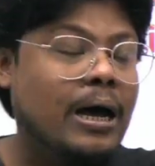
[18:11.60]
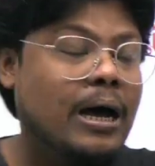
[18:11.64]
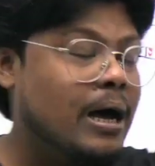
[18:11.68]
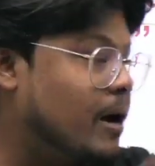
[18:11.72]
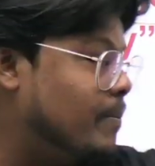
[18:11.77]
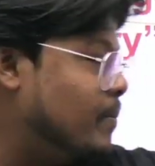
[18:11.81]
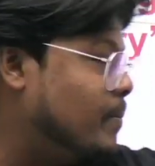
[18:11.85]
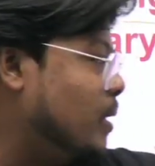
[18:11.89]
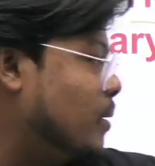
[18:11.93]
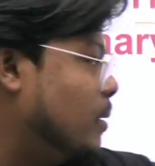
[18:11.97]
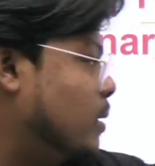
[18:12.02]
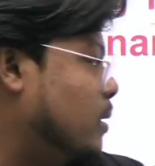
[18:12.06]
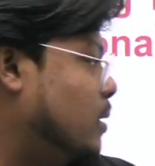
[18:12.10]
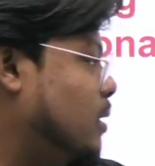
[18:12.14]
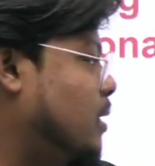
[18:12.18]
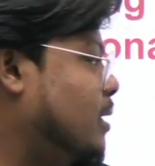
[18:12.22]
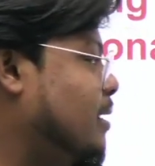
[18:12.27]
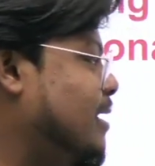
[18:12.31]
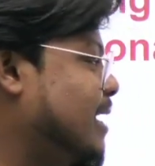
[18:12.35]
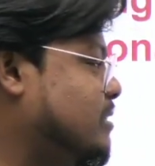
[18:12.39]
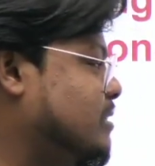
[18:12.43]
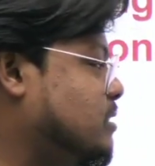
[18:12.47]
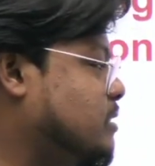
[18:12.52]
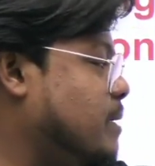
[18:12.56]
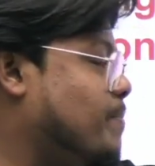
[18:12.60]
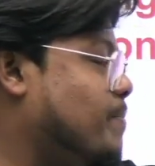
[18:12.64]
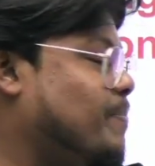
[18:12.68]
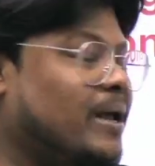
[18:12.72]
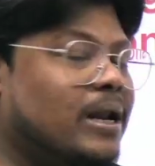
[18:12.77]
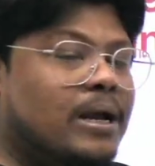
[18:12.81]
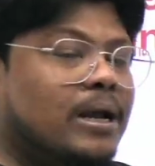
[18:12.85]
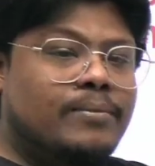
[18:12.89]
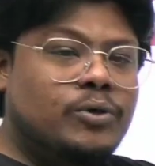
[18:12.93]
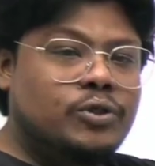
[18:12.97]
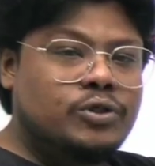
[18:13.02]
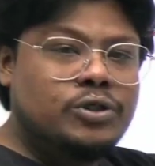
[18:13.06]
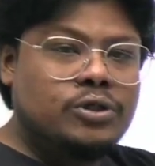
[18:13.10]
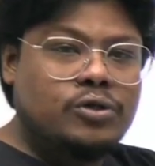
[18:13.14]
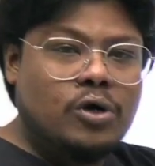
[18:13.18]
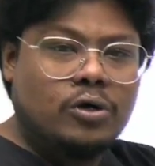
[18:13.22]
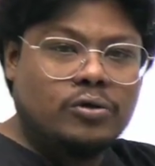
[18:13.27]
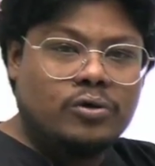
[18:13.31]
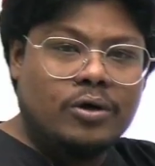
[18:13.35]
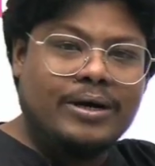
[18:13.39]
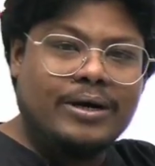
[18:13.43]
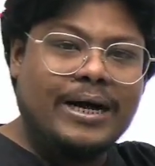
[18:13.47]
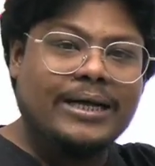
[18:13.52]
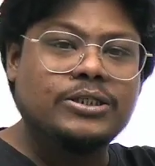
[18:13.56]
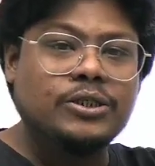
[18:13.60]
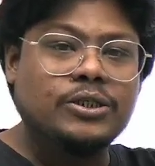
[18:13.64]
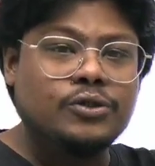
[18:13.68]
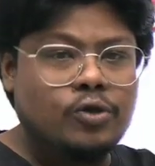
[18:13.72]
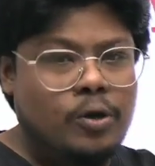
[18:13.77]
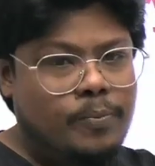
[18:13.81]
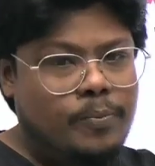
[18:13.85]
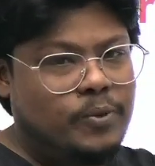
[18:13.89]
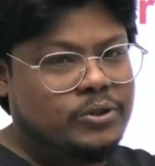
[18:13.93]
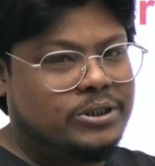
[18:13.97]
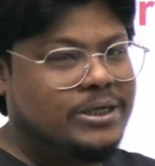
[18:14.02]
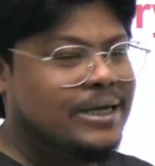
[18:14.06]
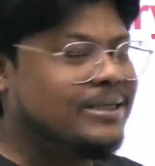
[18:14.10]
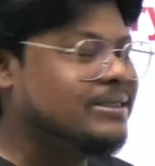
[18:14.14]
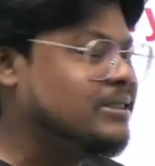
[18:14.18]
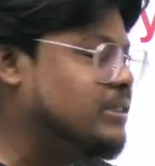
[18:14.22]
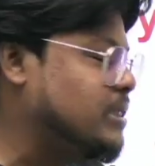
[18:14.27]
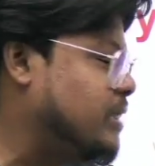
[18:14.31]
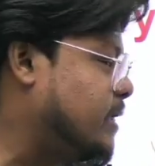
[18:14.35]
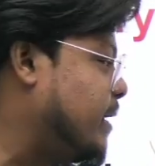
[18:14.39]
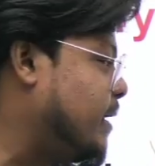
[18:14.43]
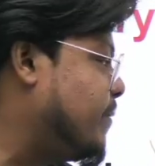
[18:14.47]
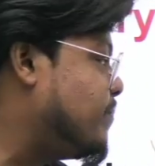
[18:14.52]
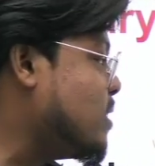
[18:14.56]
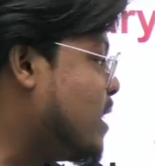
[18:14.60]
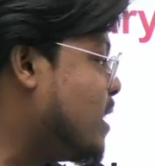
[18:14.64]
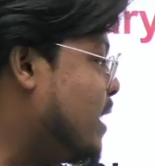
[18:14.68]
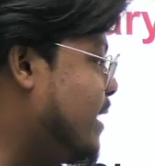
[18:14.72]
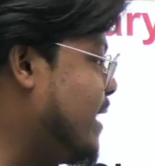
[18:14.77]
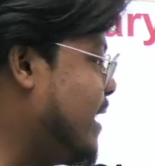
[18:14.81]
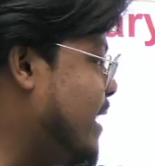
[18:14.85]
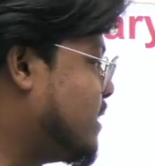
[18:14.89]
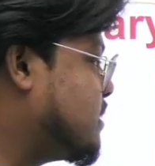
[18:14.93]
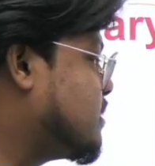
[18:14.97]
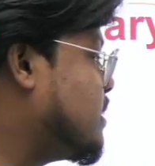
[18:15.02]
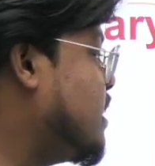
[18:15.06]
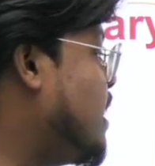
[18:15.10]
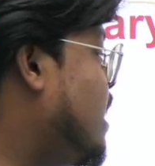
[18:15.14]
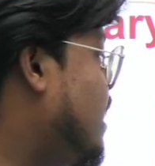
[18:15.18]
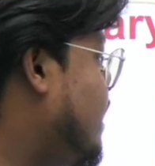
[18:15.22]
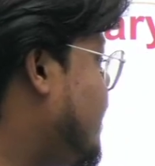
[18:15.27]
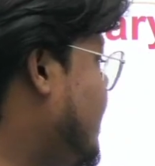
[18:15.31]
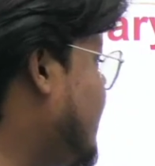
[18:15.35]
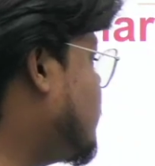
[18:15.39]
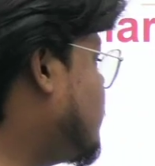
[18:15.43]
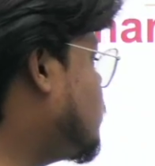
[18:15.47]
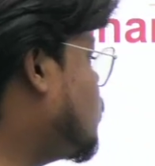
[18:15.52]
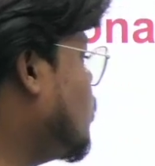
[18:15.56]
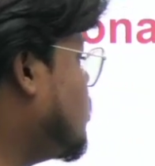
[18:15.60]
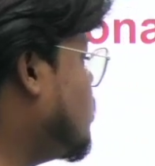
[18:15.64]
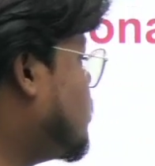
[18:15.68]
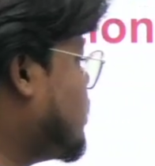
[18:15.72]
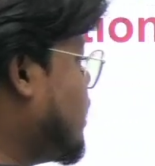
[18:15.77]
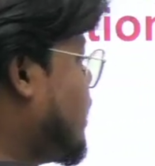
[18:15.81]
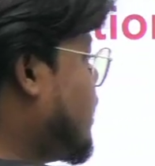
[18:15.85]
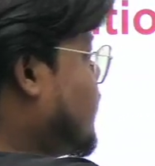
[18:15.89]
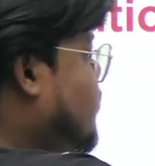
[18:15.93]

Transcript: আমরা লাস্টে পেলাম হচ্ছে ডক্টর রাজেন্দ্র প্রসাদজিকে নেক্সট নেক্সট হচ্ছে